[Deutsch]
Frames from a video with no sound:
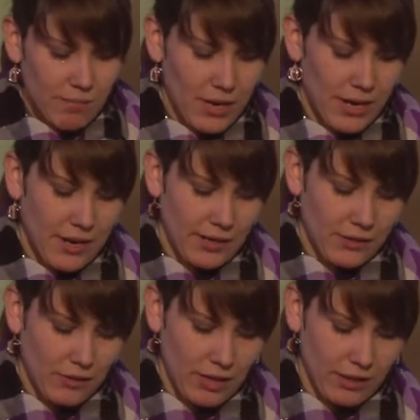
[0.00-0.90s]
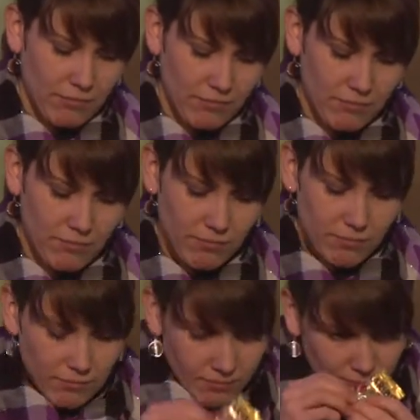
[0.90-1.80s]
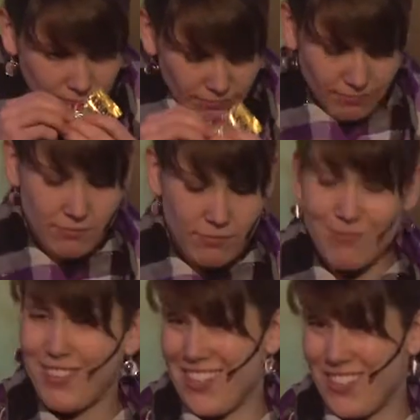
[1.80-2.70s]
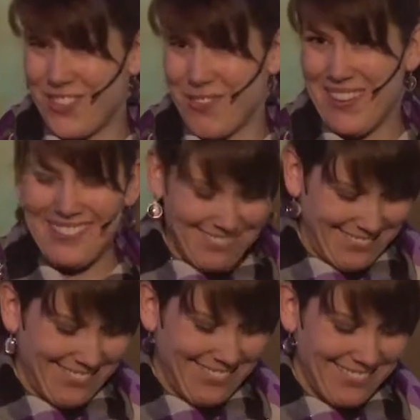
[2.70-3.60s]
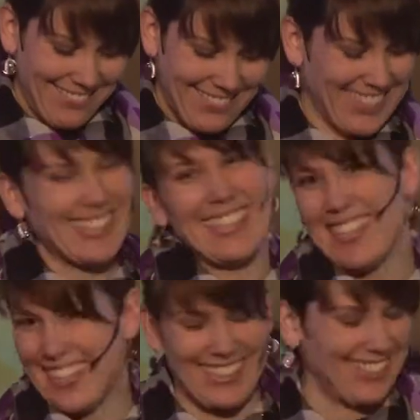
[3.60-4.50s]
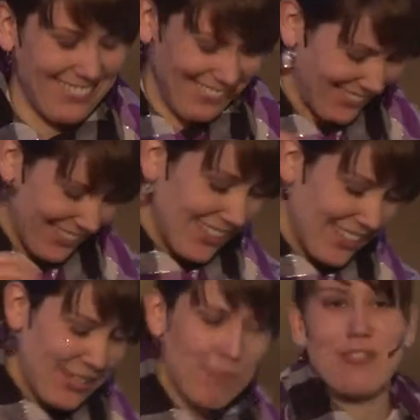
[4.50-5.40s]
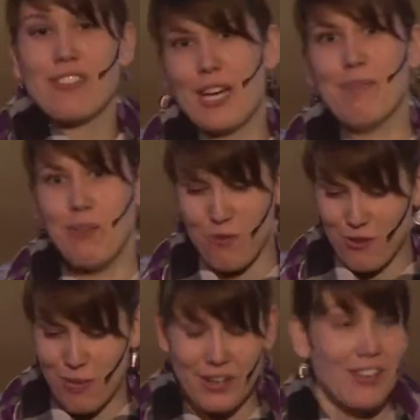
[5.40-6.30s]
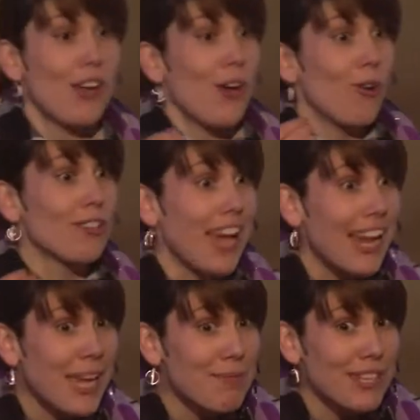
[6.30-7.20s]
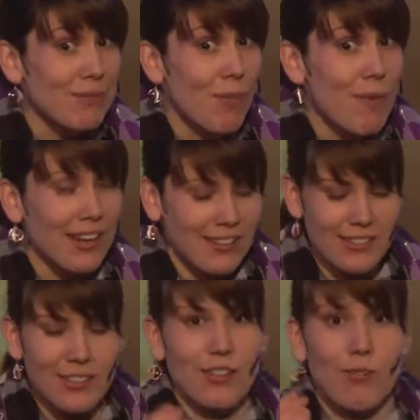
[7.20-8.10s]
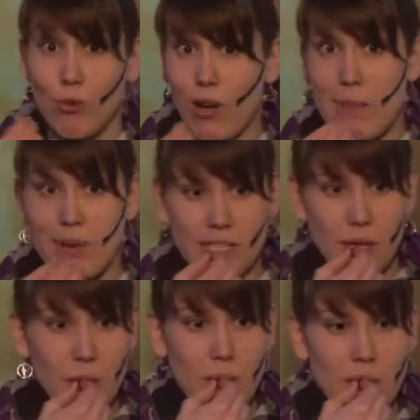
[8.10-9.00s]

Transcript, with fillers: mal hineinzulangen, dran zu schnuppern. Es riecht, also ihr müsst Dachmann hochkommen. Und dann gibt es den Moment, wo du reinbeißt.